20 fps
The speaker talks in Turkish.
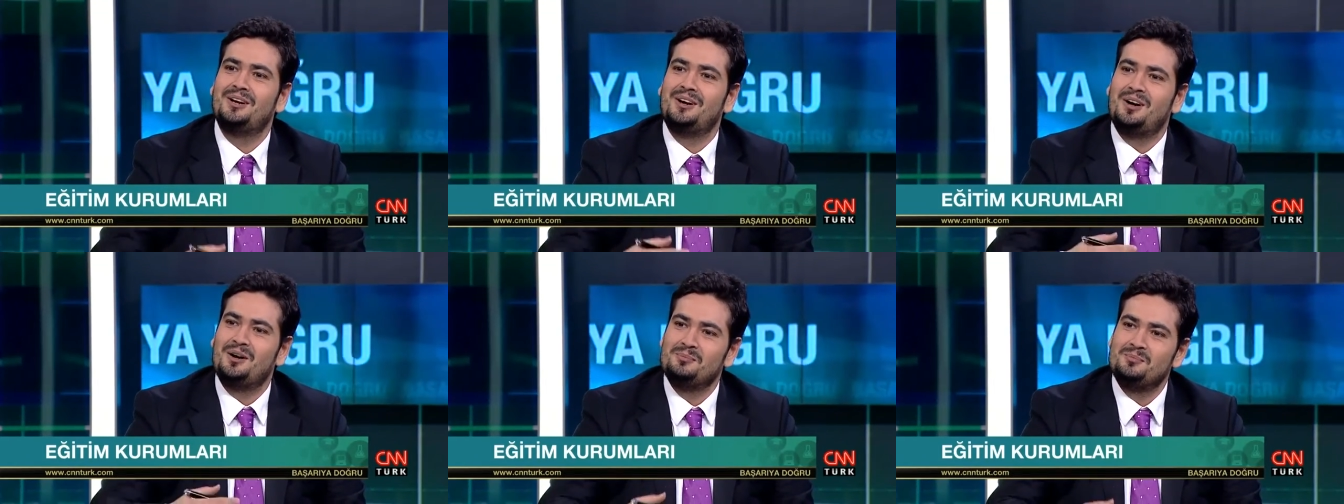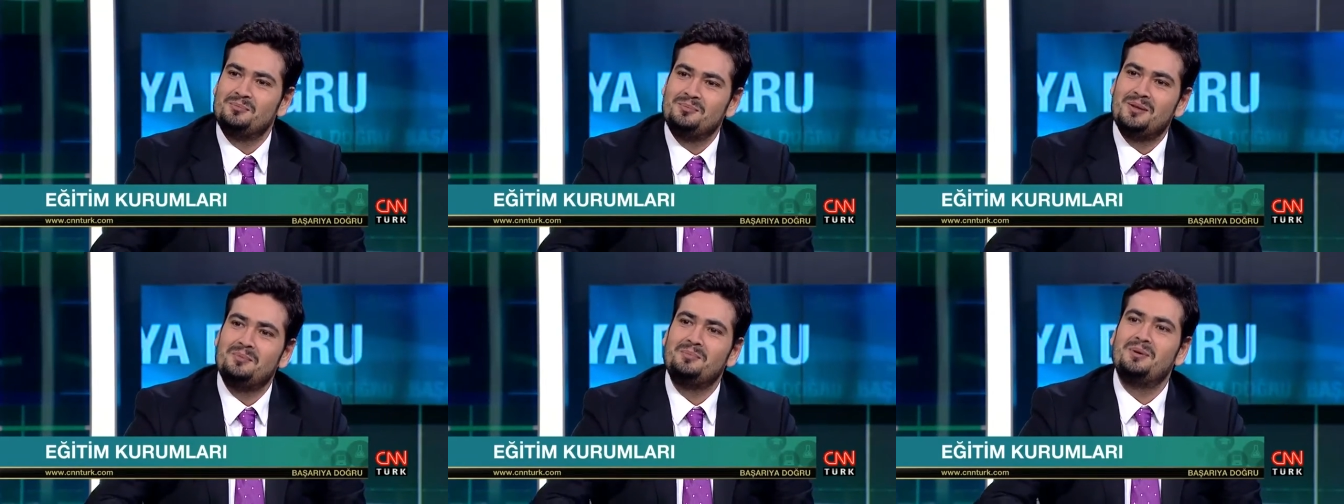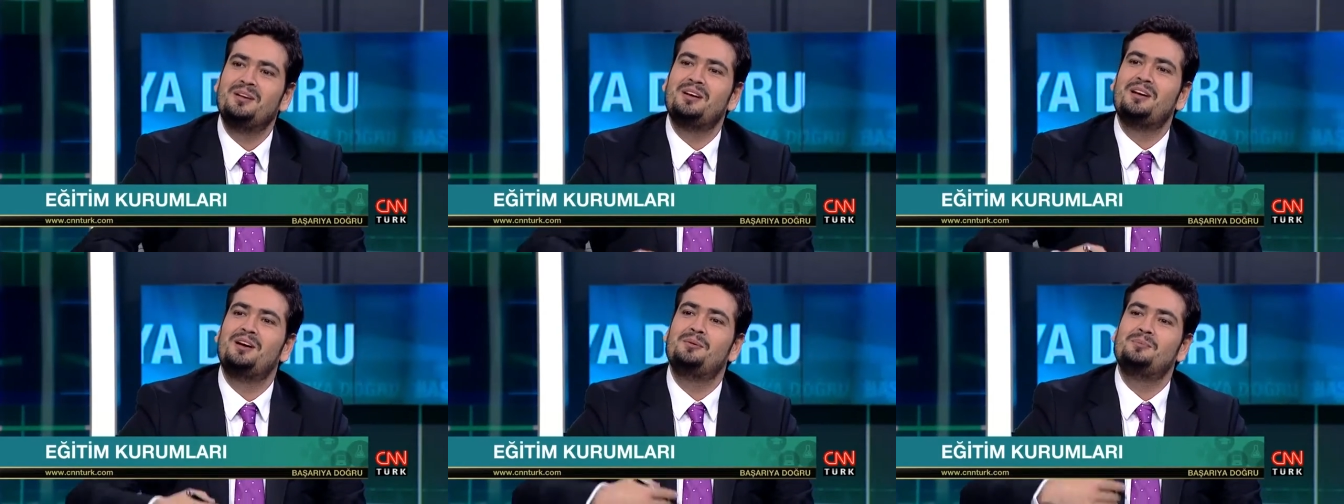abimle
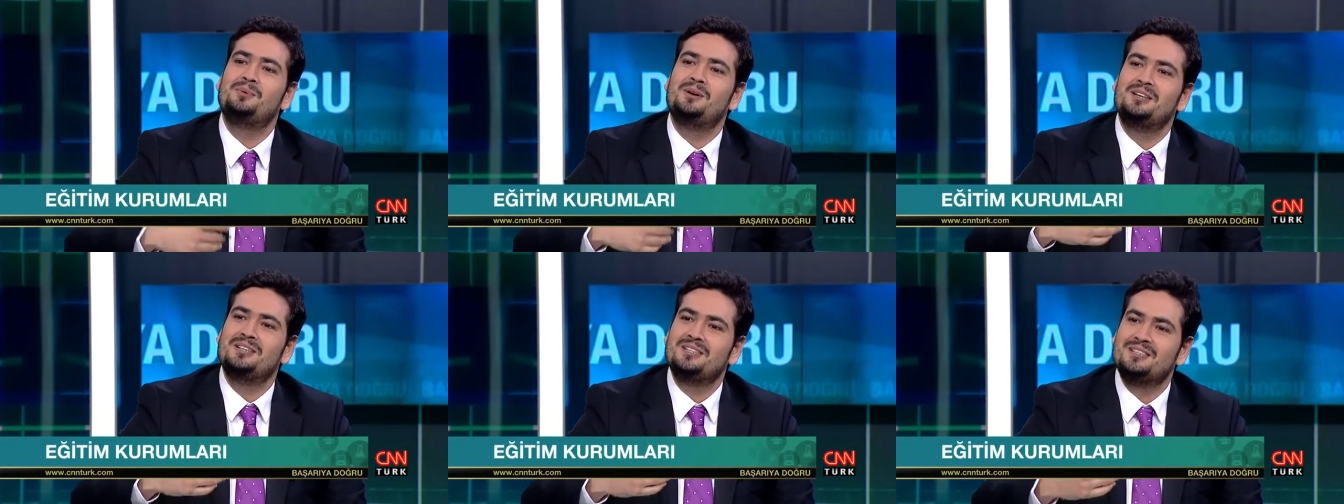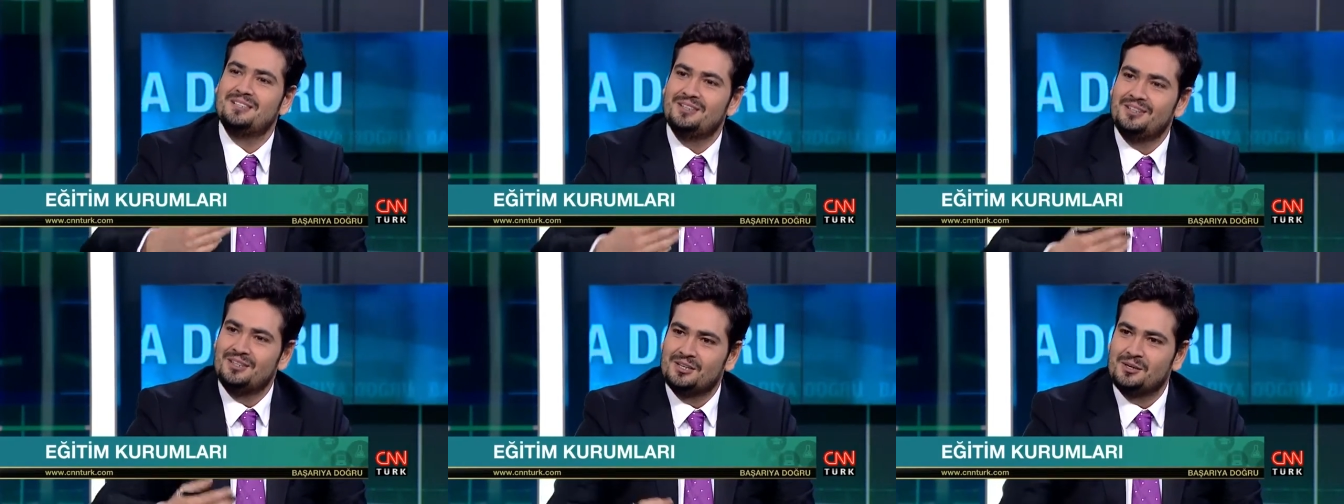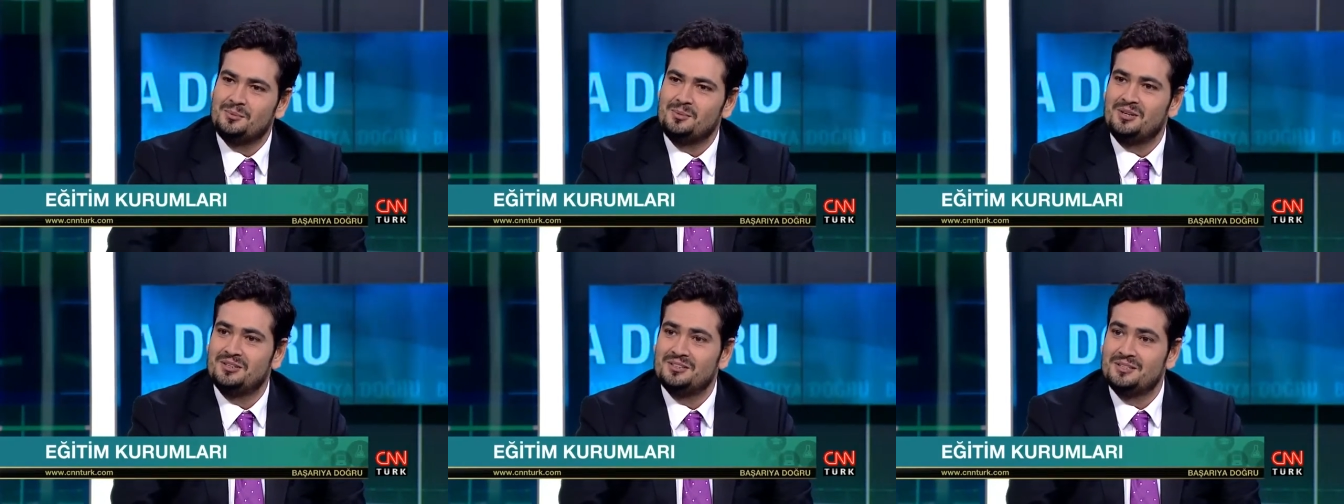beraber,
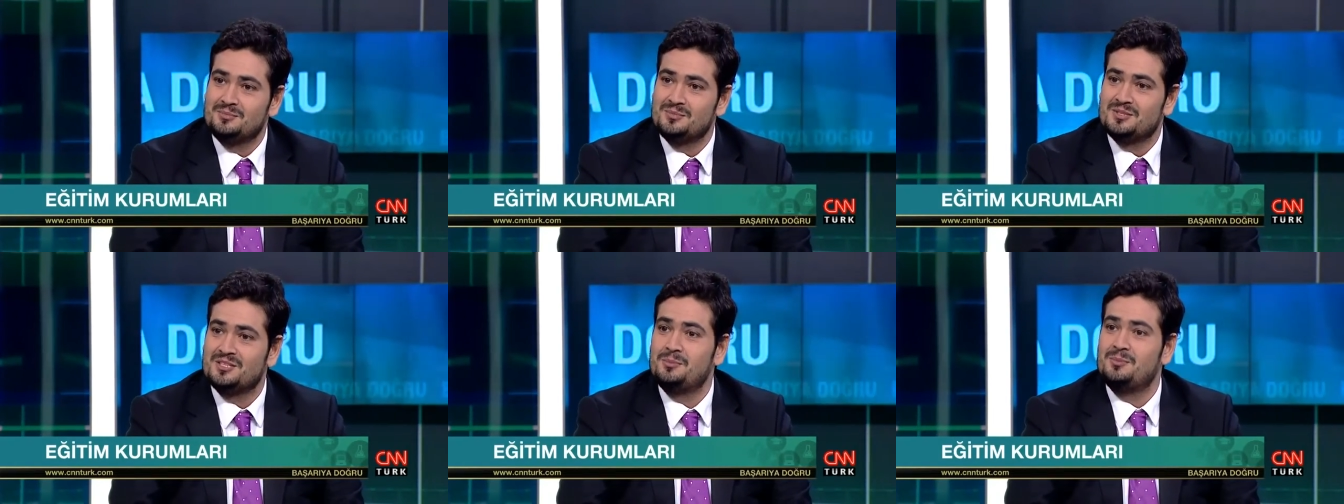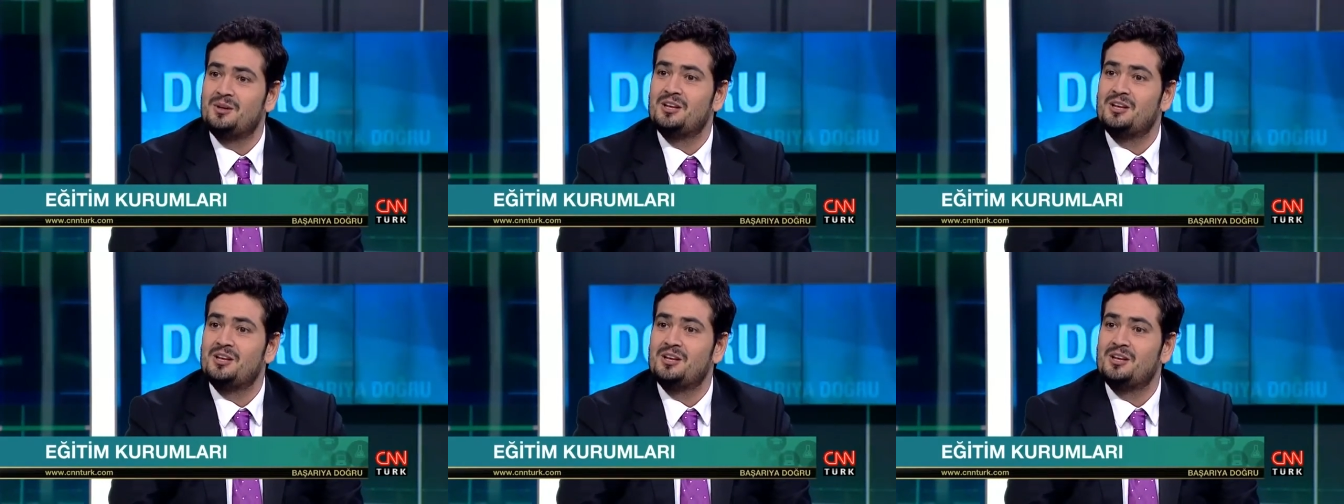akrabalarımızla evet.